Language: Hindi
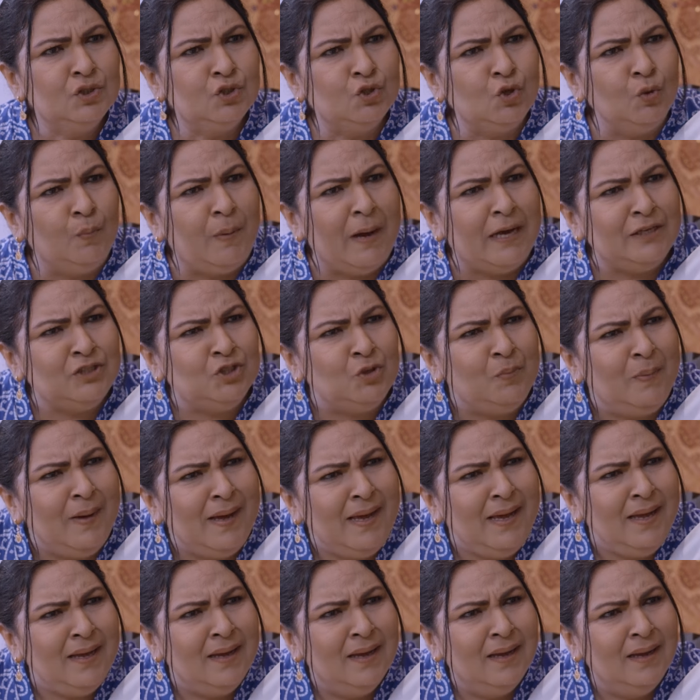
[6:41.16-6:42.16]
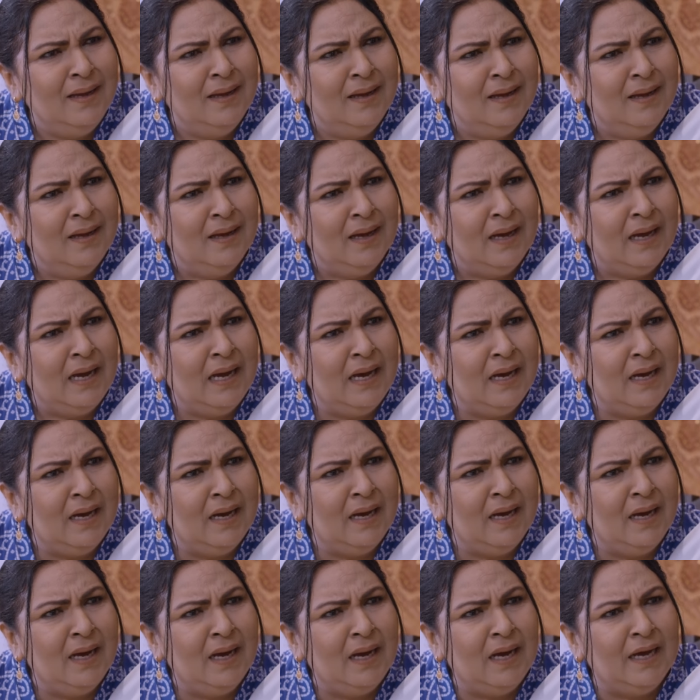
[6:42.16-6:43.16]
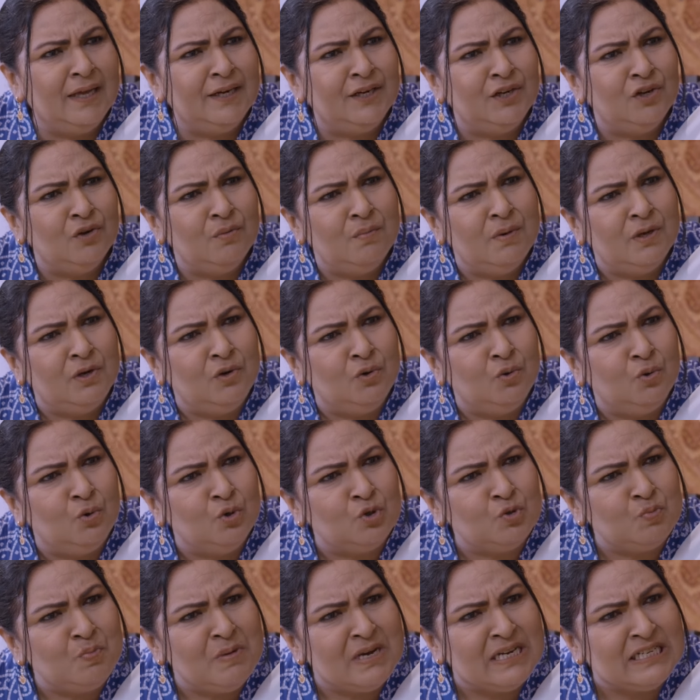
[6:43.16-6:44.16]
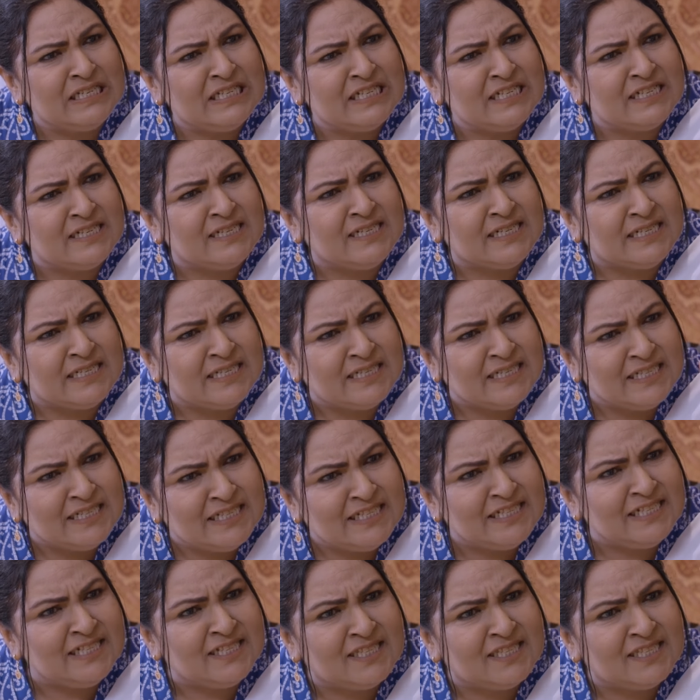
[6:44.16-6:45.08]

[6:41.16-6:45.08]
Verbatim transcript: सुबह सुबह अरे ओ मनहूस मारे काहिल